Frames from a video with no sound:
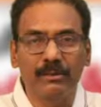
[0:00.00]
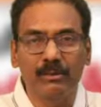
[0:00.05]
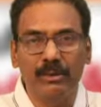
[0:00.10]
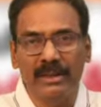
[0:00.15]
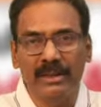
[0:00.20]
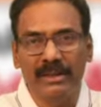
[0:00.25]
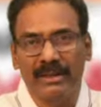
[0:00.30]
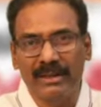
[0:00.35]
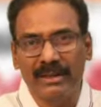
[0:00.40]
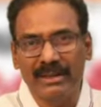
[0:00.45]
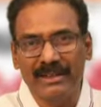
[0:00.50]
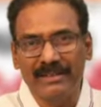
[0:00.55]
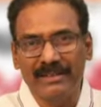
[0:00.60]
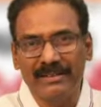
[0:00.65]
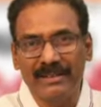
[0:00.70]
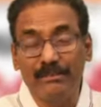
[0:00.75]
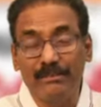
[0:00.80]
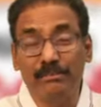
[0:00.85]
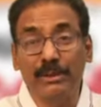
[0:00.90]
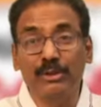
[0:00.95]
ఉన్నదండి
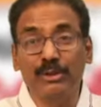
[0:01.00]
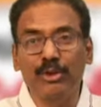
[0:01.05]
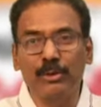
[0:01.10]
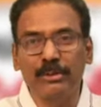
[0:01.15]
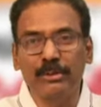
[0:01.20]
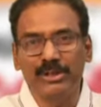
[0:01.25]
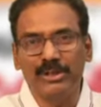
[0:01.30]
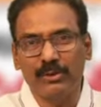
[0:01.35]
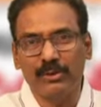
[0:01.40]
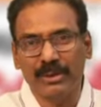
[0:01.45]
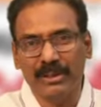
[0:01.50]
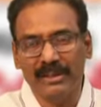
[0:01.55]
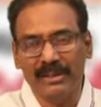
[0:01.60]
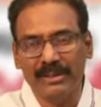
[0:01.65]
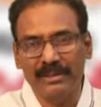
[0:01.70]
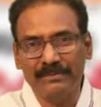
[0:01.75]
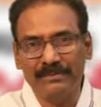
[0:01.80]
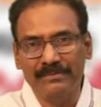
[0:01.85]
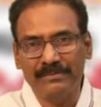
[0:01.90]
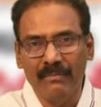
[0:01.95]
బందోబస్తు
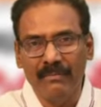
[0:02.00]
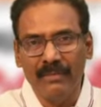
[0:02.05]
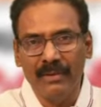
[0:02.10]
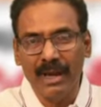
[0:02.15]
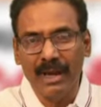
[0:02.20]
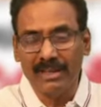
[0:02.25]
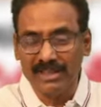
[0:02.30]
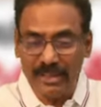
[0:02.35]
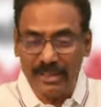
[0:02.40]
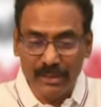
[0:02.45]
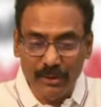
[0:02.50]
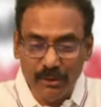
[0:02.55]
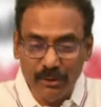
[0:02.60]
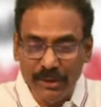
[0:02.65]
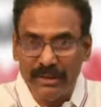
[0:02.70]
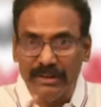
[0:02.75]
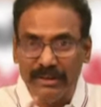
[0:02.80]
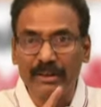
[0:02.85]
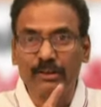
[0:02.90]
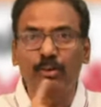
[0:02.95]
ఉన్నది ఆ
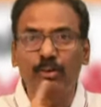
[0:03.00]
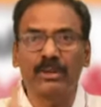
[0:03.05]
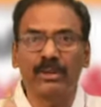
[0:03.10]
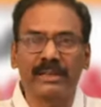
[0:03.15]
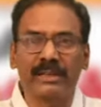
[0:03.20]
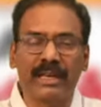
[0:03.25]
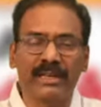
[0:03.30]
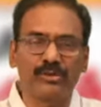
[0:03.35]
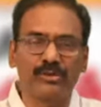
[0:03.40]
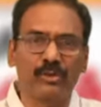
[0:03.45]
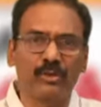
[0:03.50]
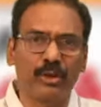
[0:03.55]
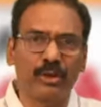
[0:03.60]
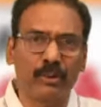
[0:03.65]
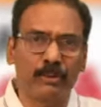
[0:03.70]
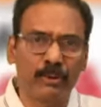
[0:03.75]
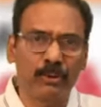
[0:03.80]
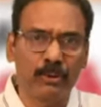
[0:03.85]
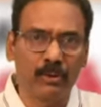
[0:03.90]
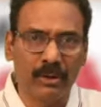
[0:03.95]
సెక్యూరిటీ రింగ్ ఉంటుంది ఆయన చుట్టూ ఎప్పుడూ